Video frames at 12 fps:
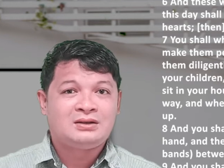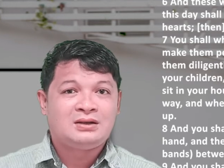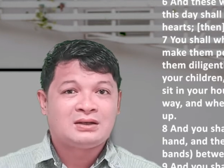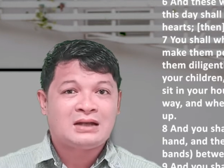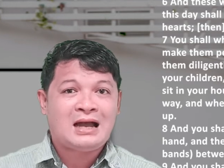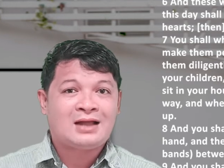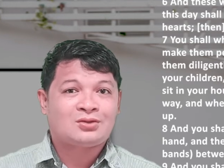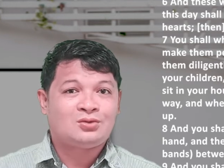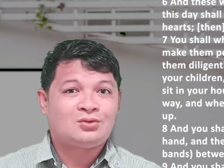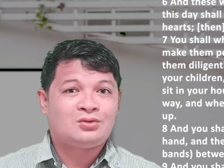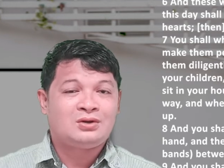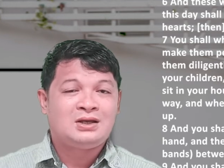na
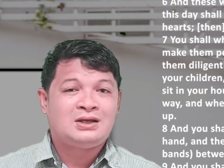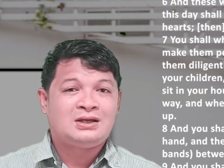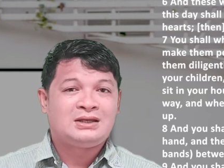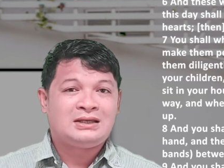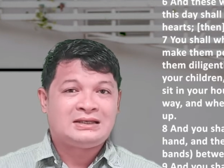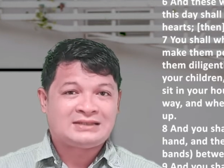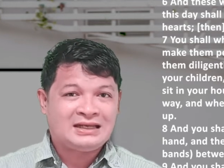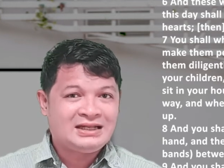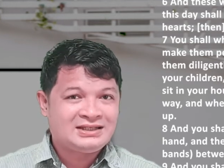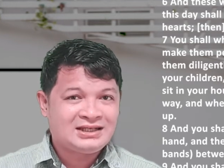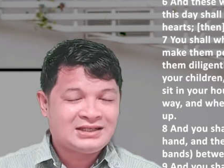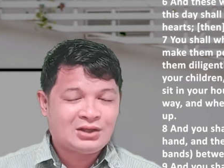atong
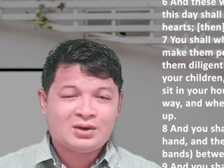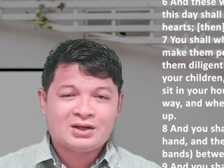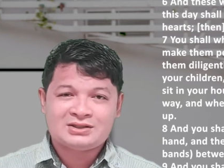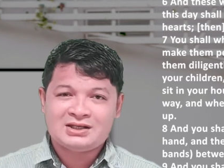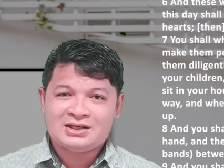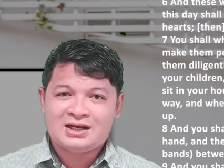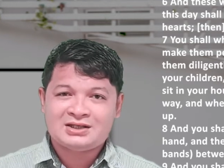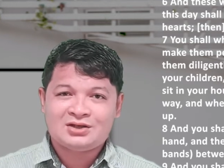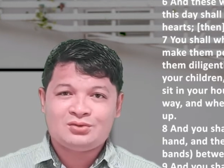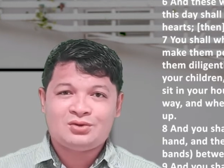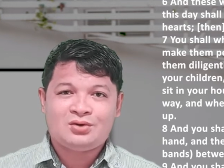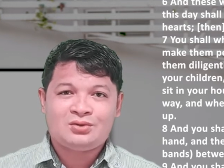isilsi sa to kasing kasig
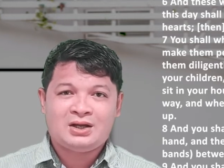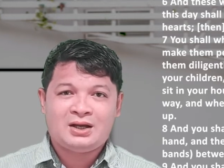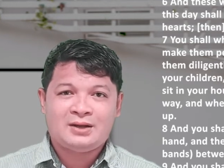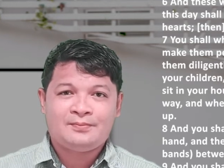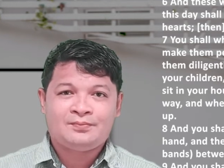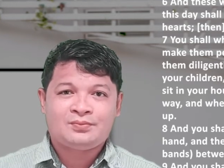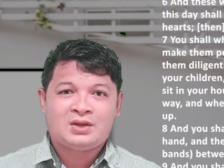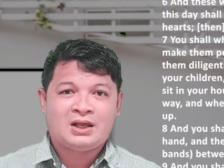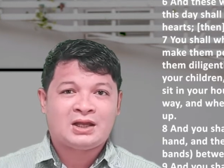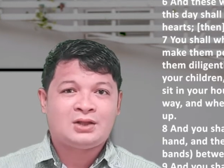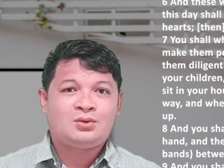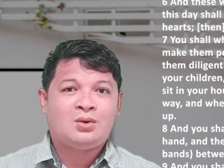una
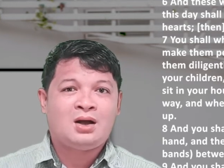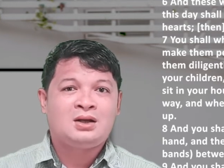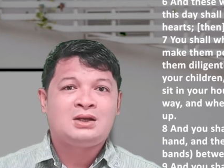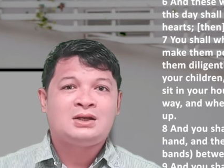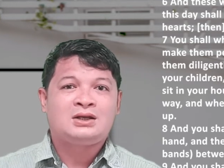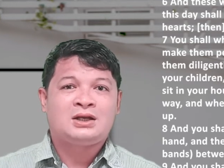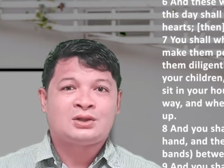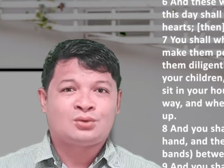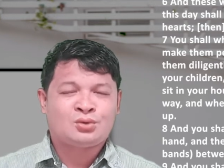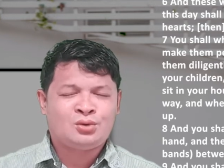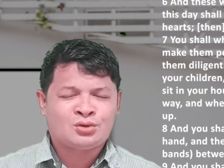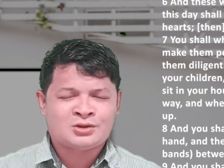ikaduha
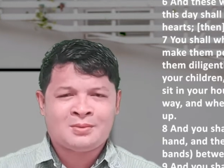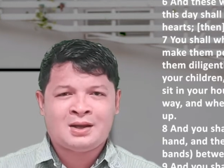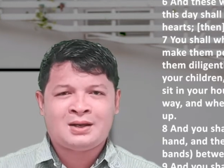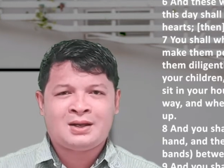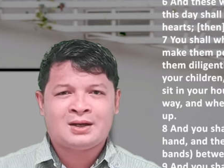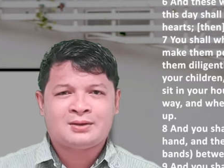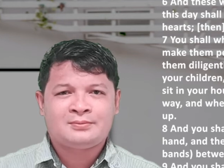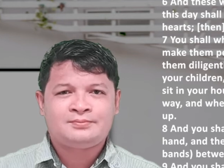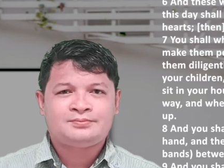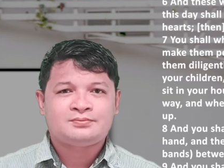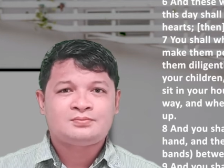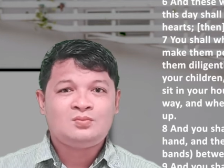itudlo sa mga anak
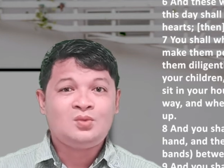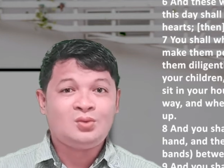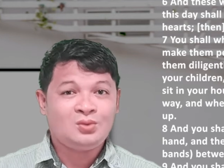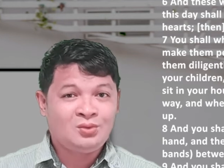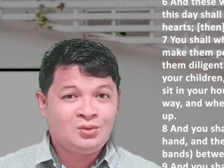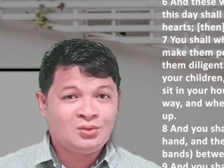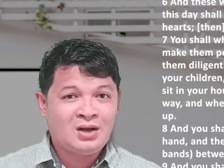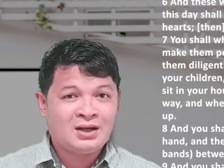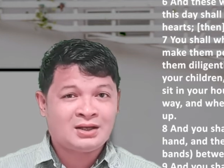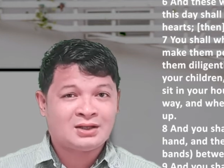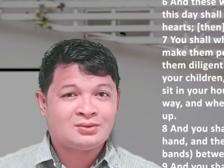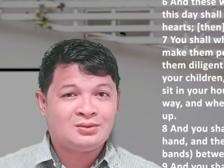o ang
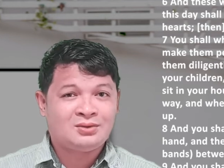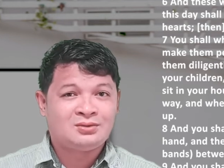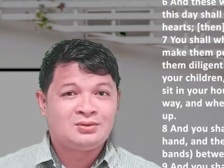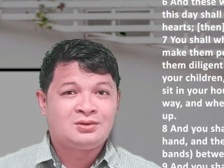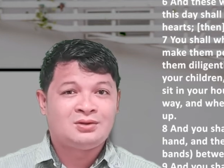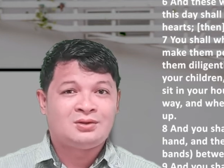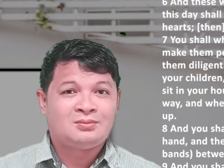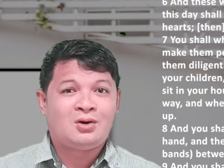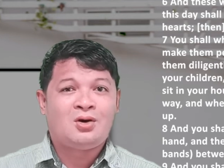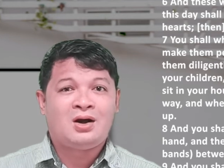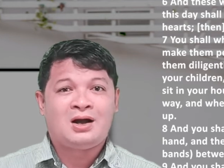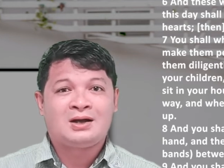ikatulo
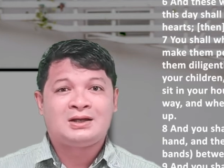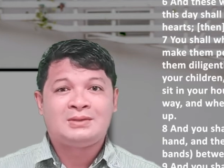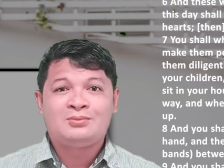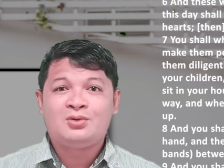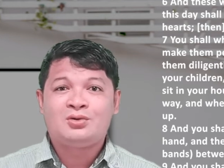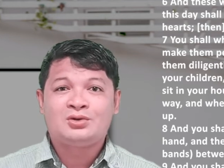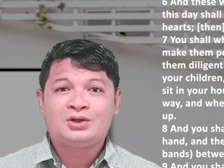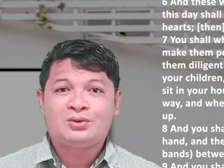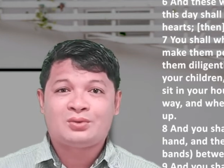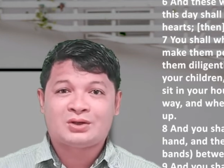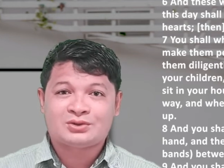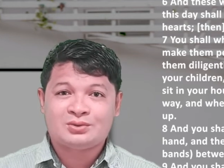mao ang himuong
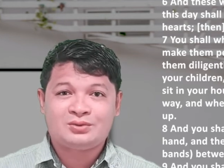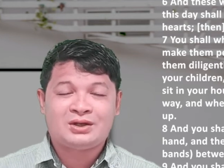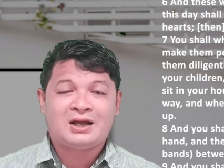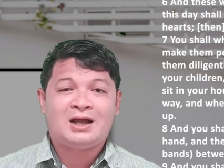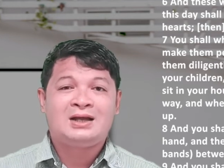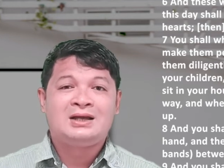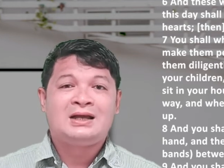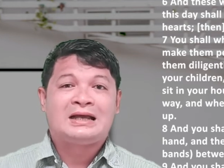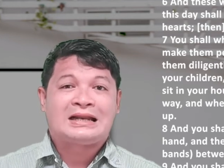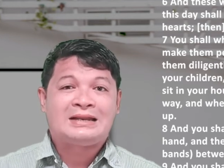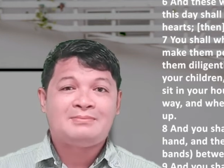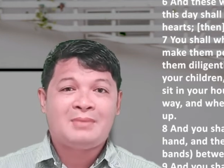dekorasyon ika
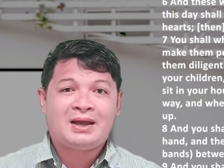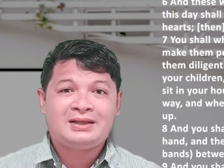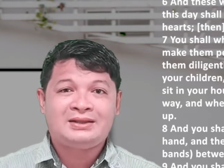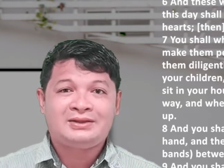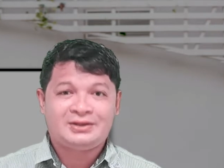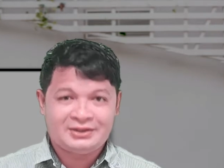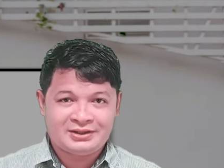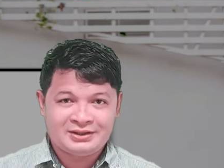reminder